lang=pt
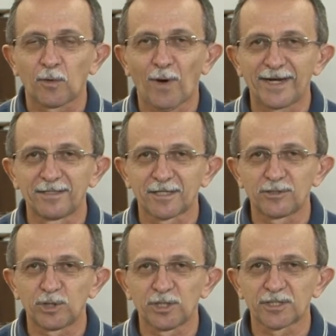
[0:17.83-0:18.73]
40
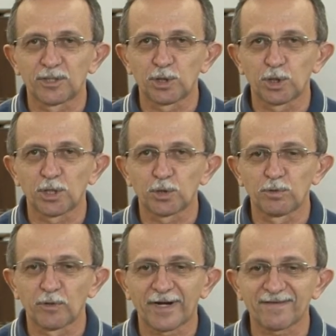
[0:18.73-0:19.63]
Dias de
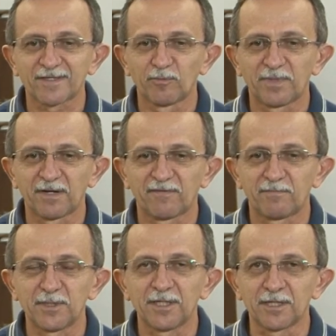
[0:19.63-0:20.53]
Jejum e Oração pela
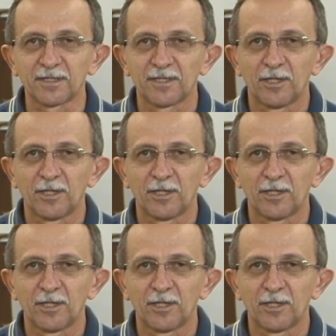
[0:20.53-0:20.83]
Família.